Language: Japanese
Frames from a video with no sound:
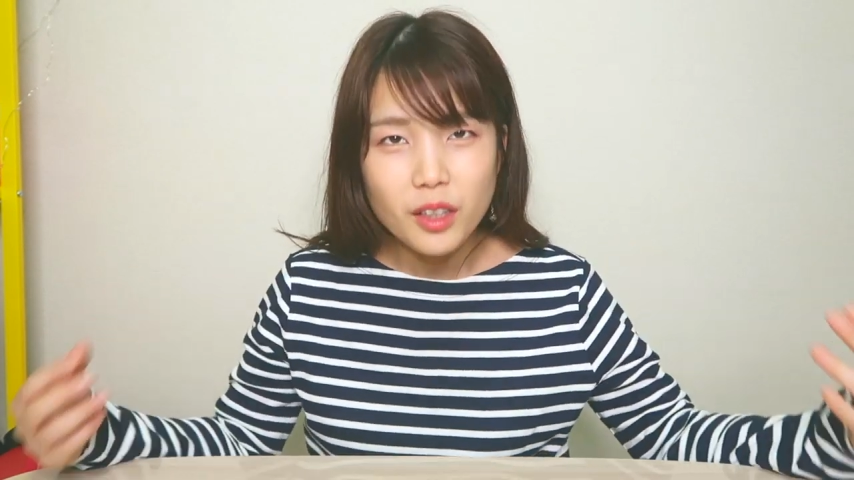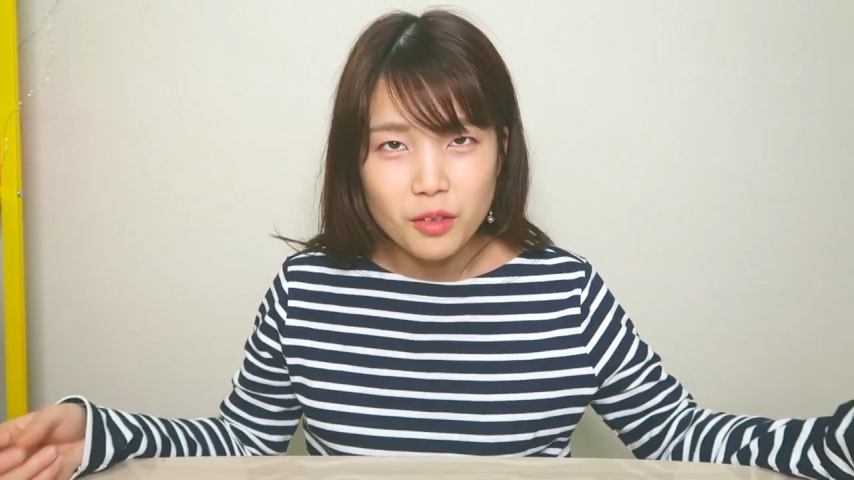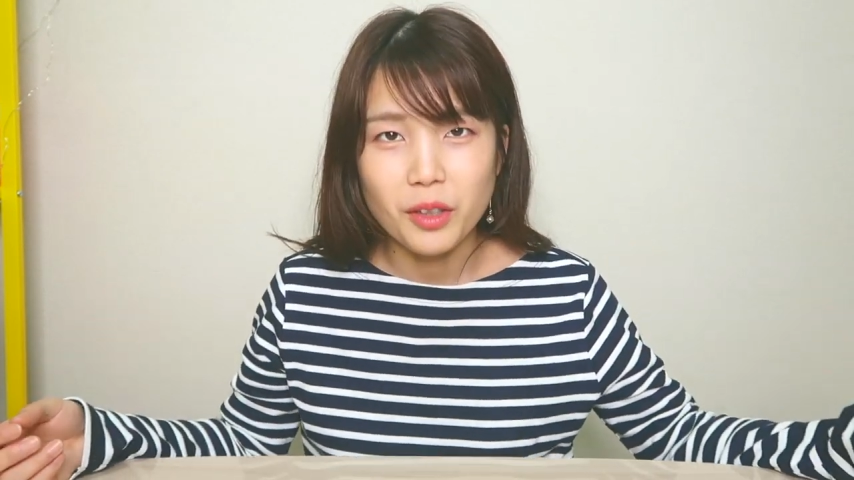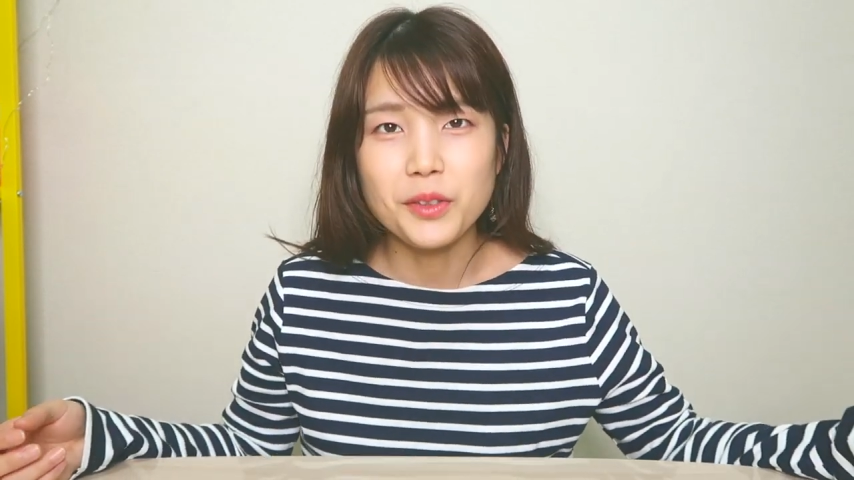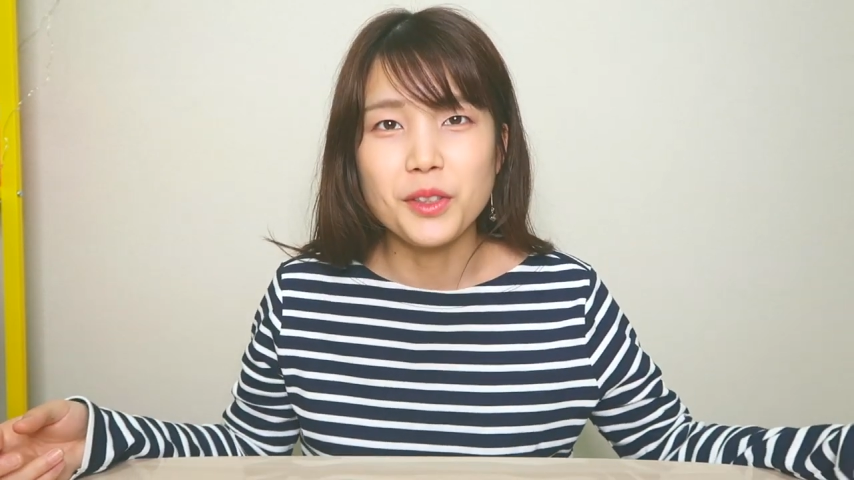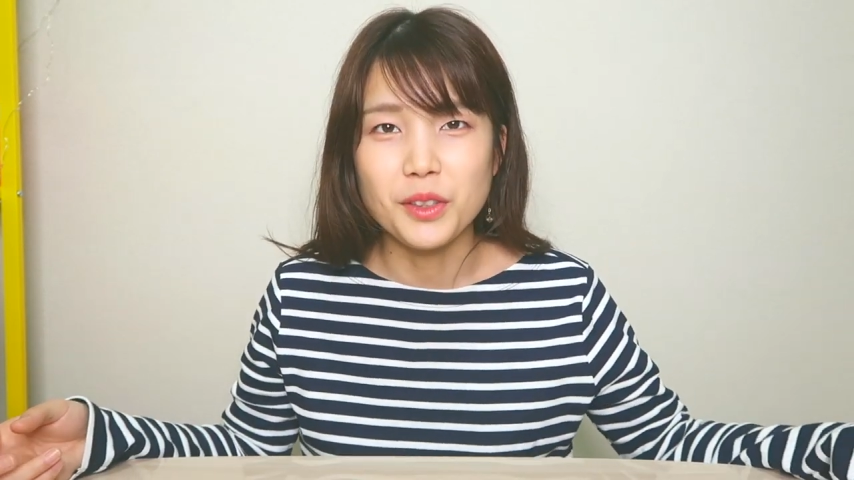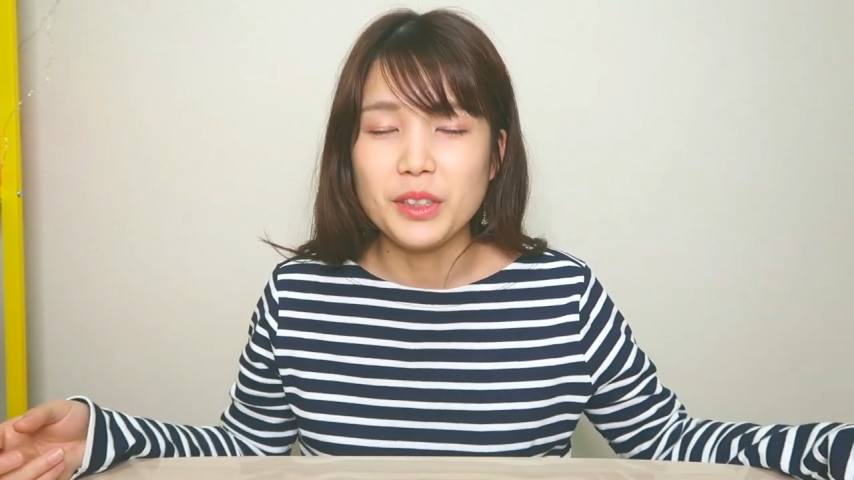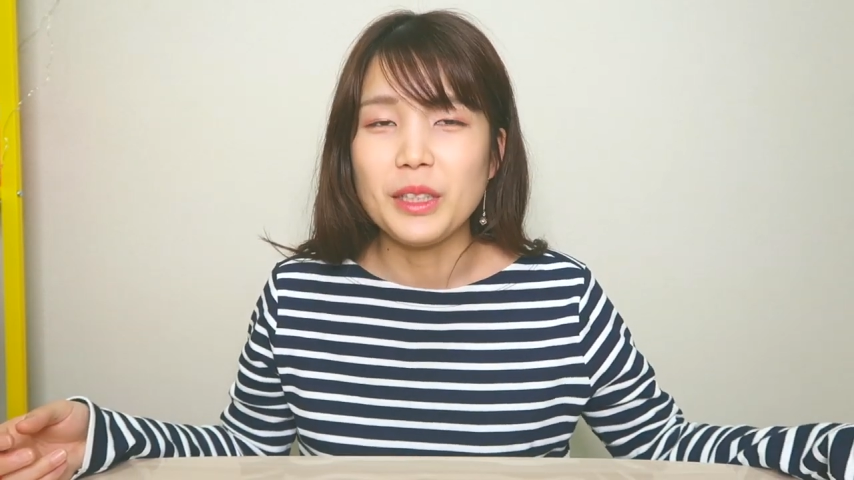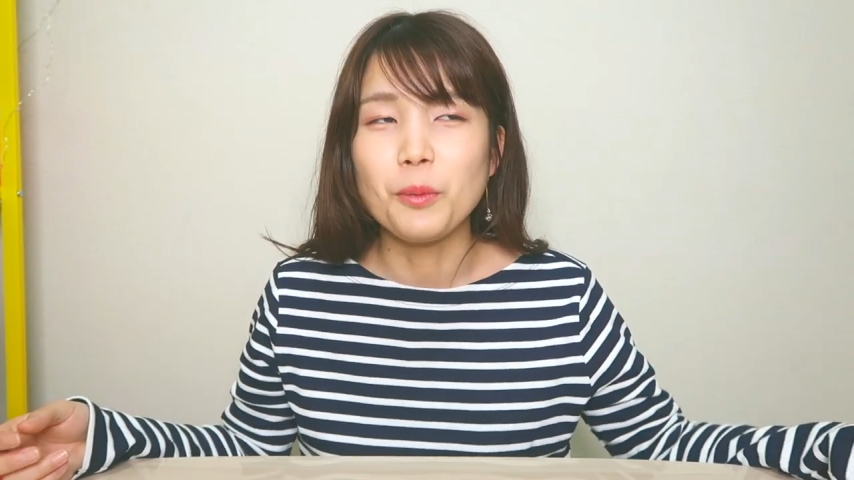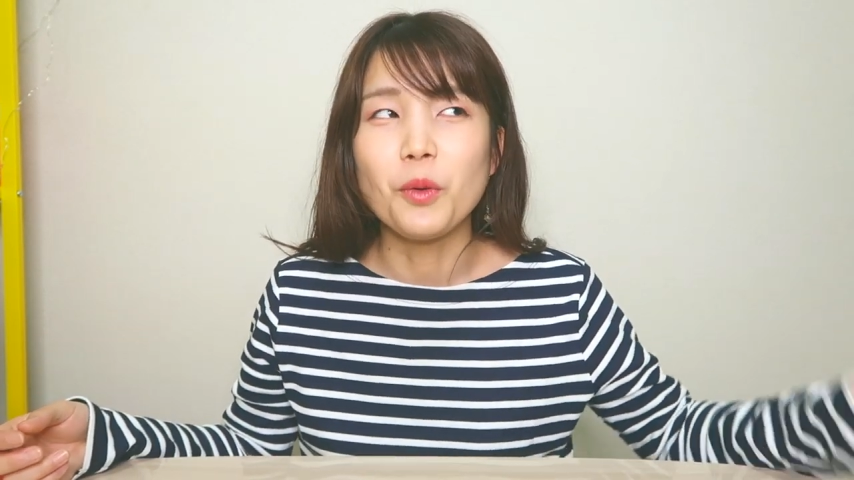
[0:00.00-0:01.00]
いいわ、
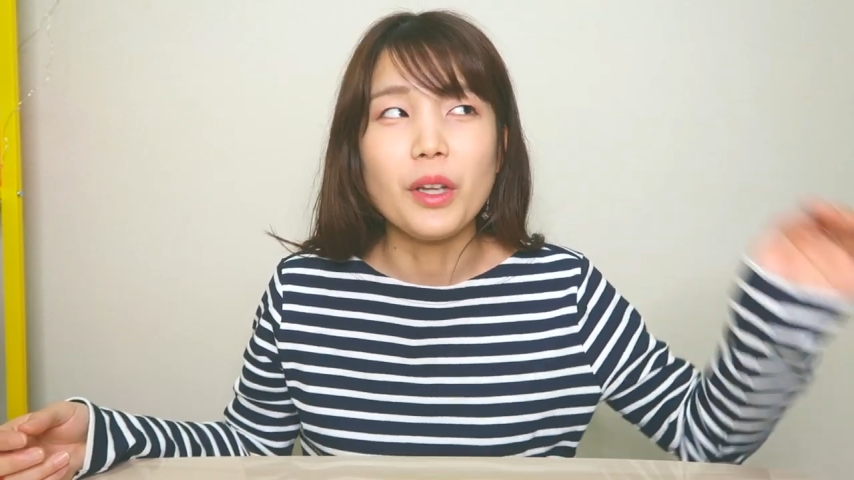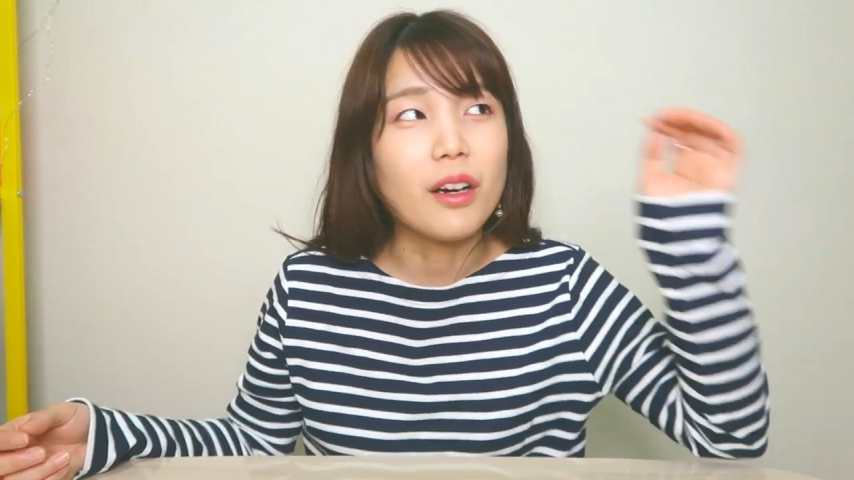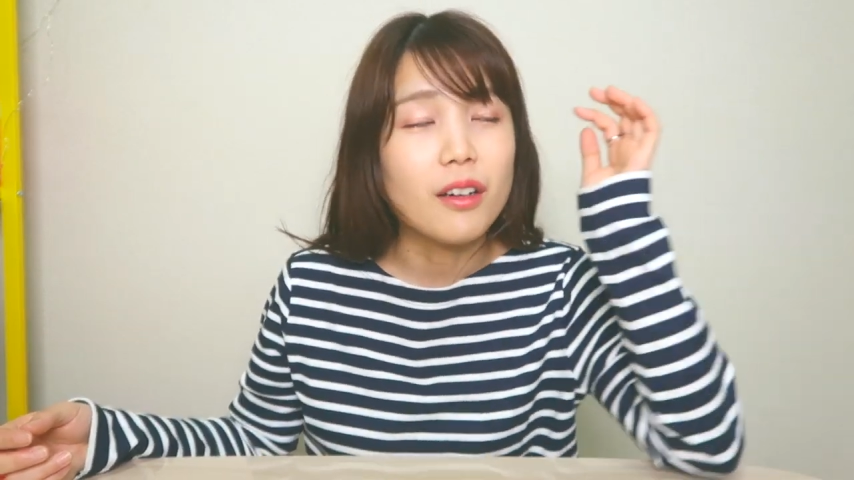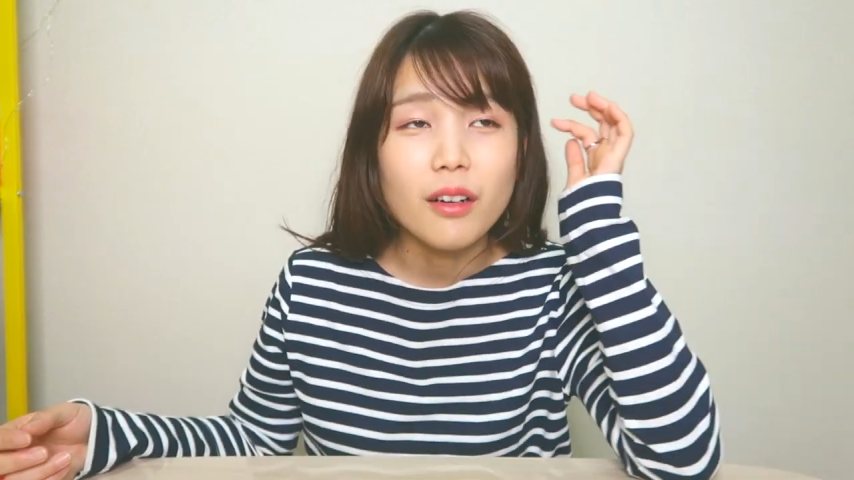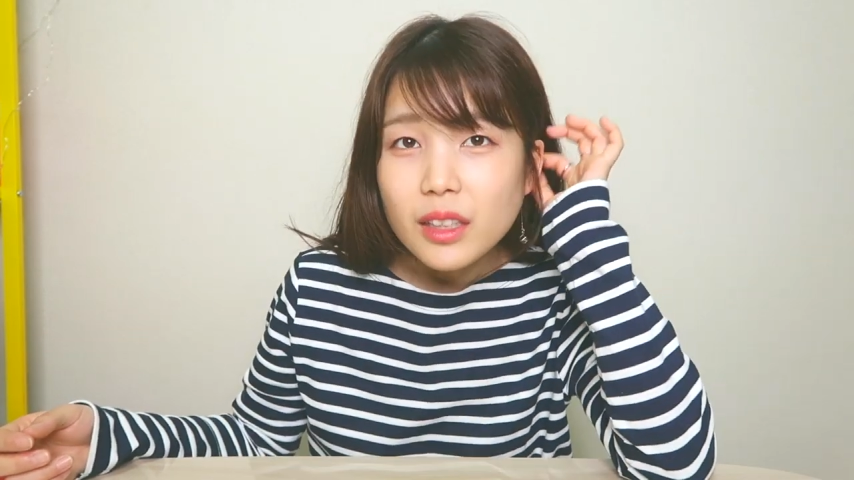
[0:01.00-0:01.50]
普通にもうなんか、